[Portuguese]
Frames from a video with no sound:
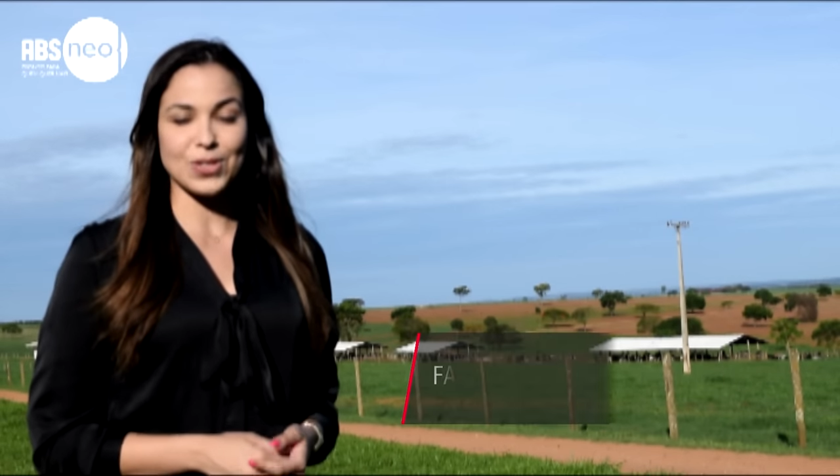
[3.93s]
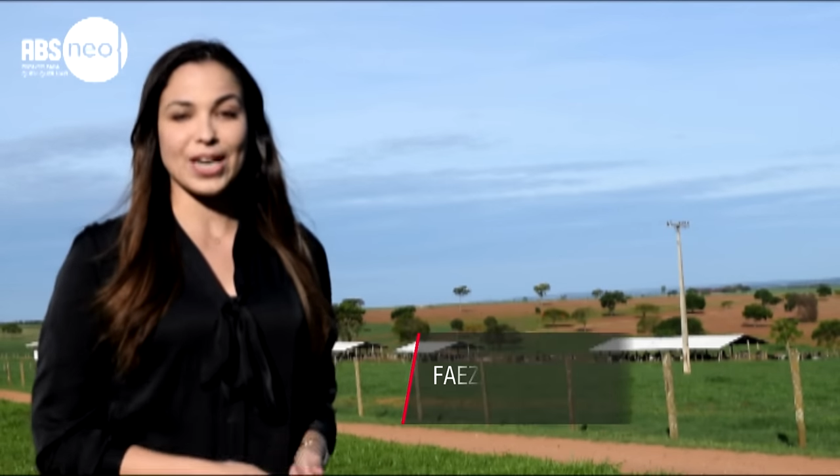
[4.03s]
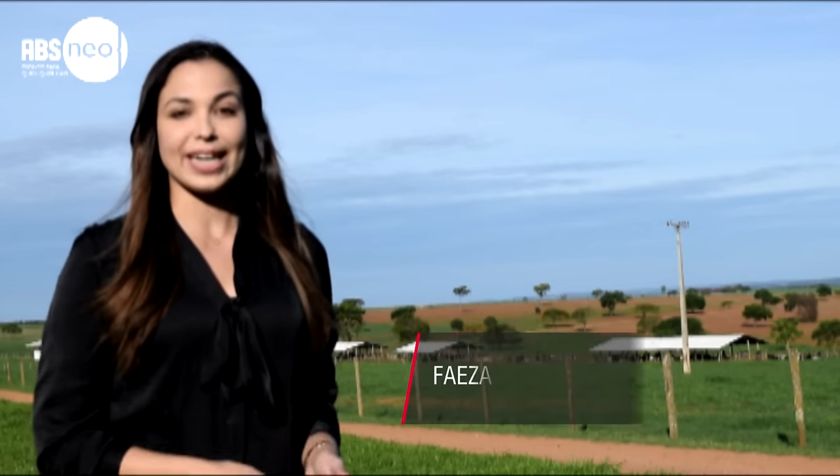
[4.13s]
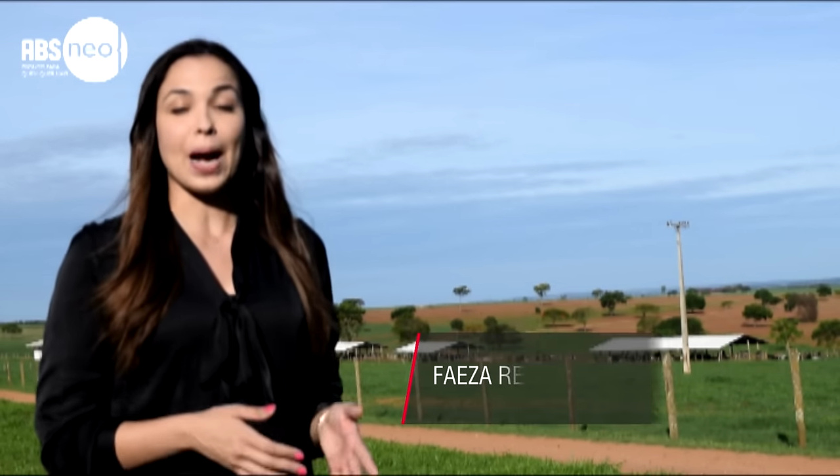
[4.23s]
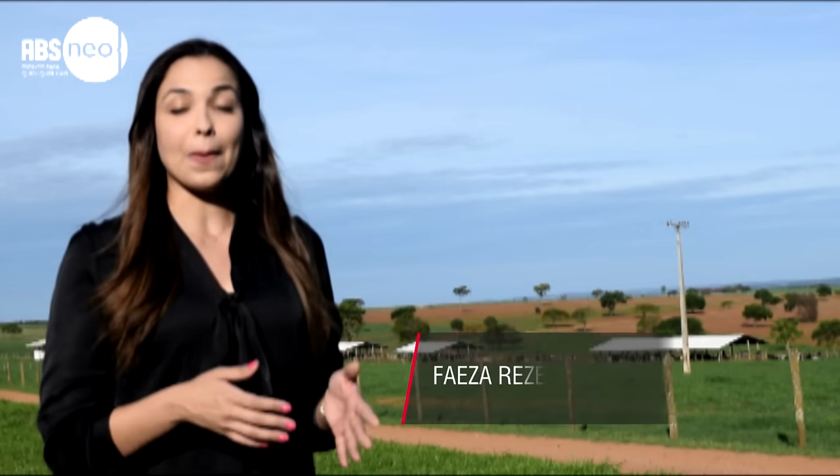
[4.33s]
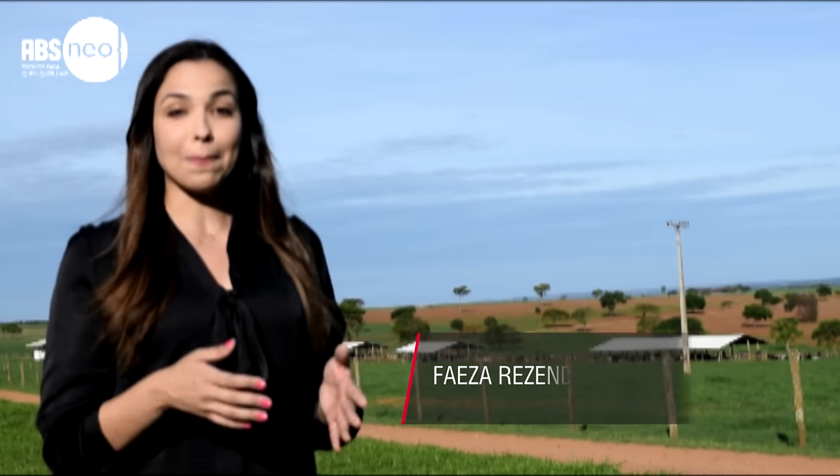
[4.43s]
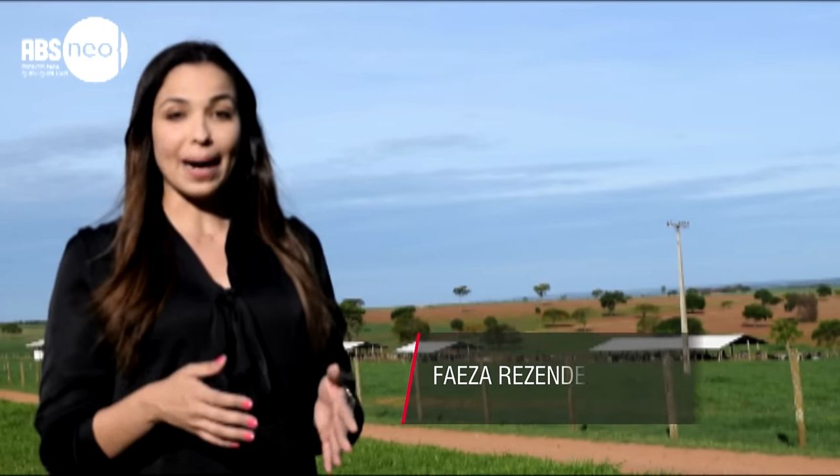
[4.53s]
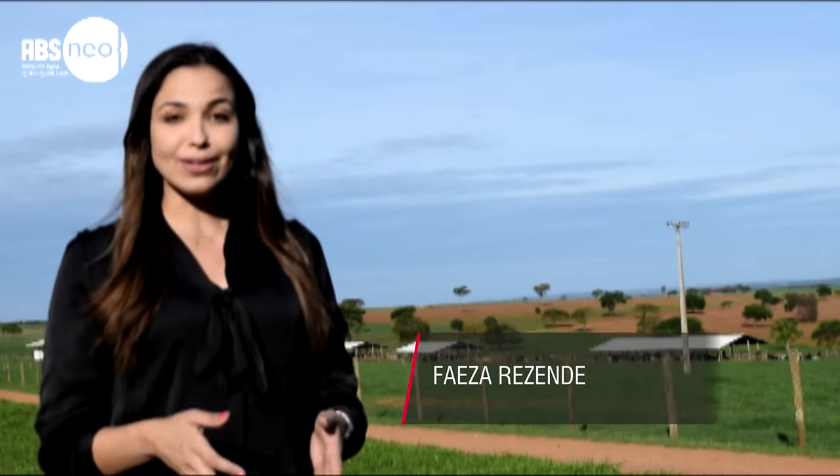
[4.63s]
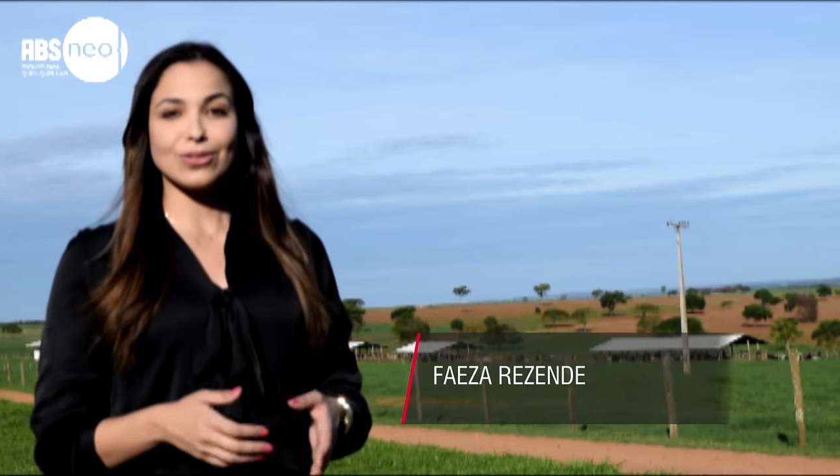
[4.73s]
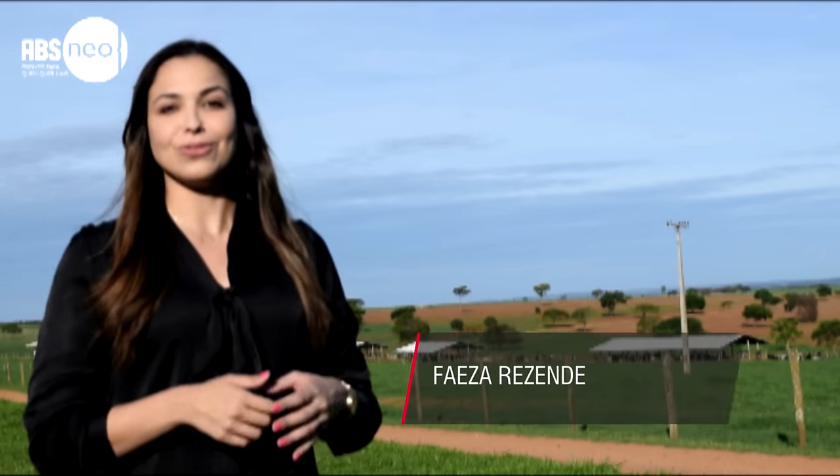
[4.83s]
de ganhar
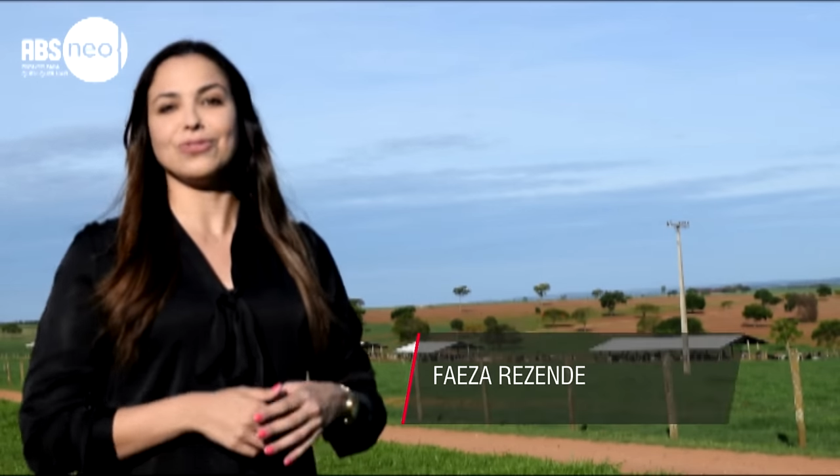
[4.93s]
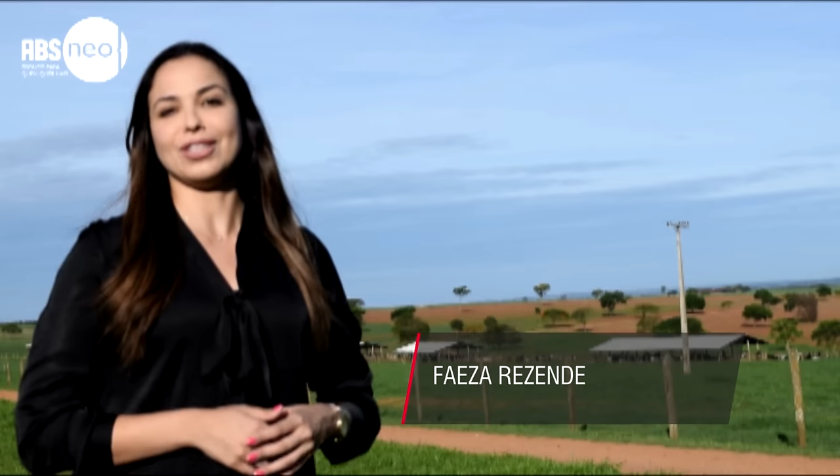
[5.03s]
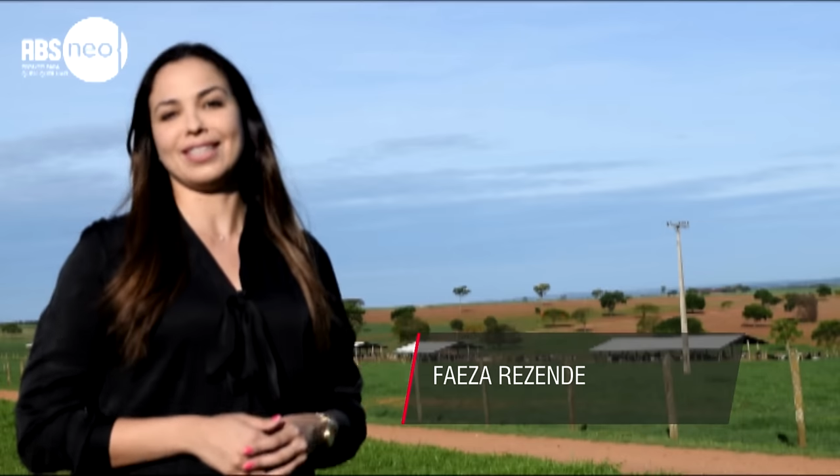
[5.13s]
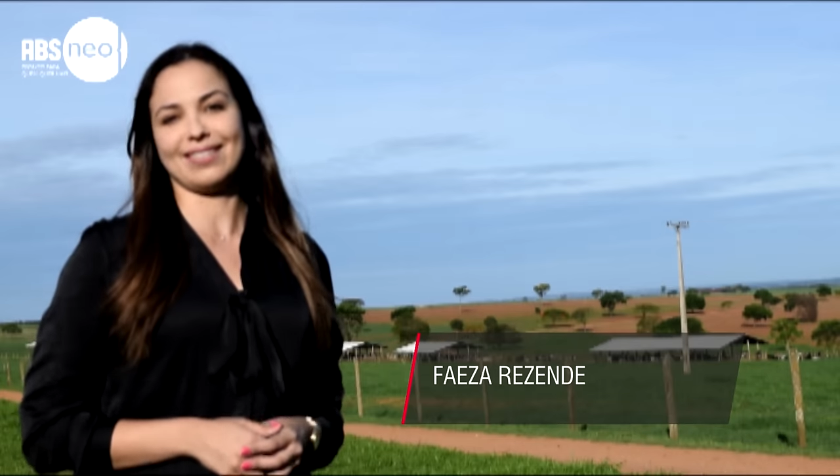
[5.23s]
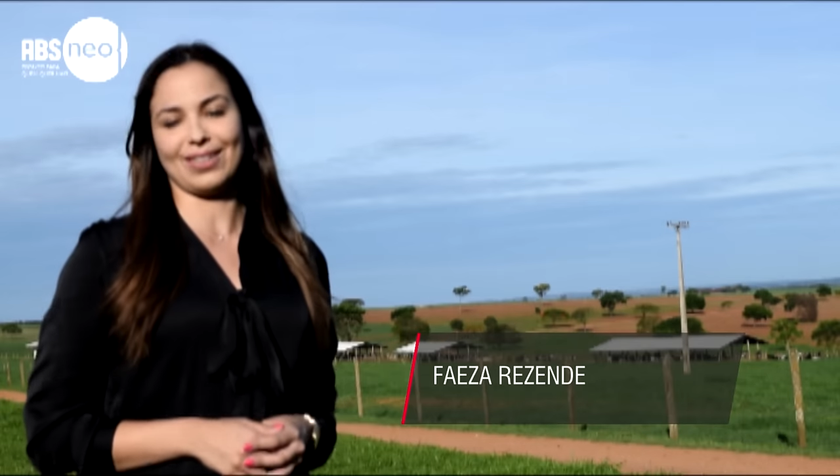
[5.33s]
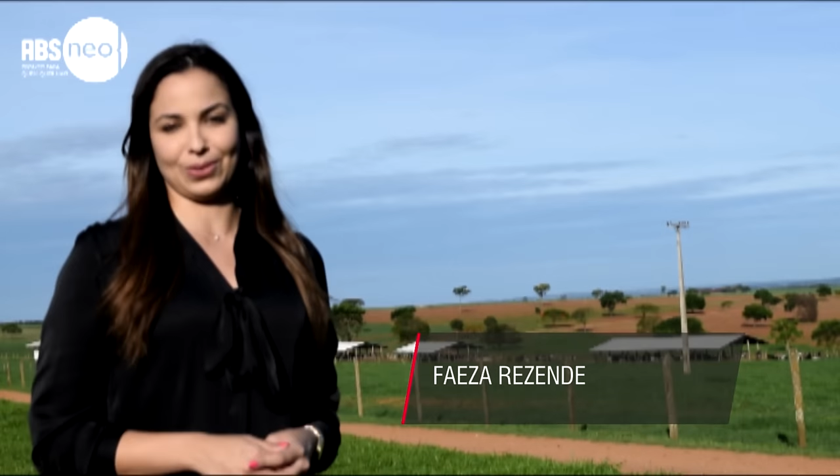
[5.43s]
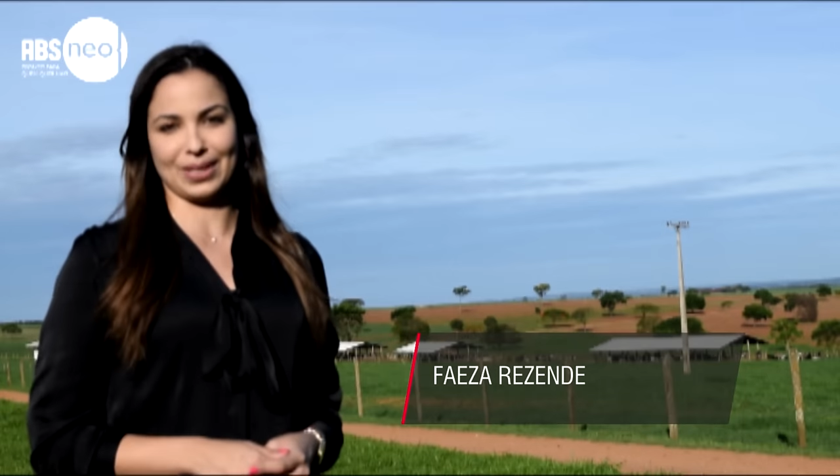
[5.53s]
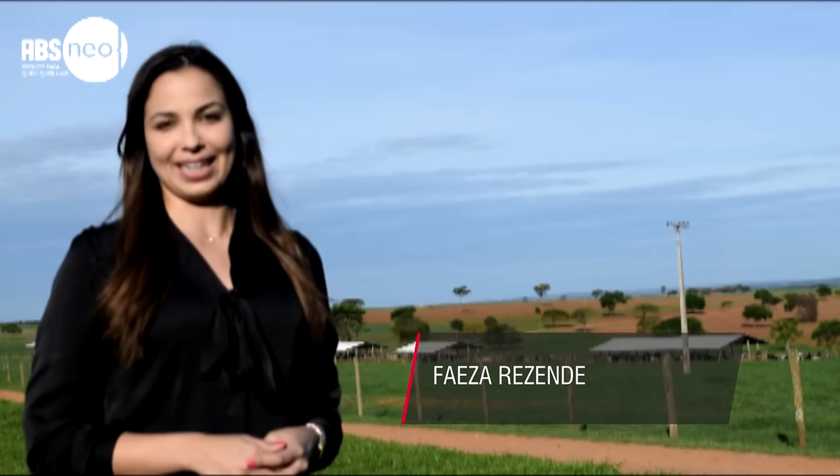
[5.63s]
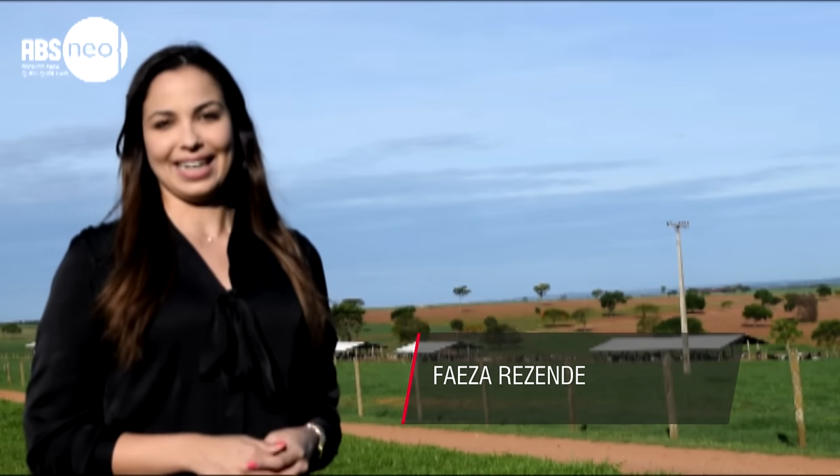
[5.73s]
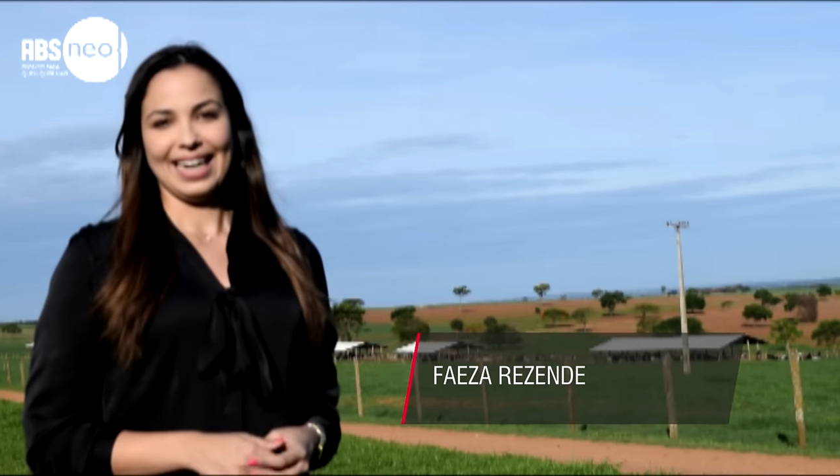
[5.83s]
mais um fornecedor.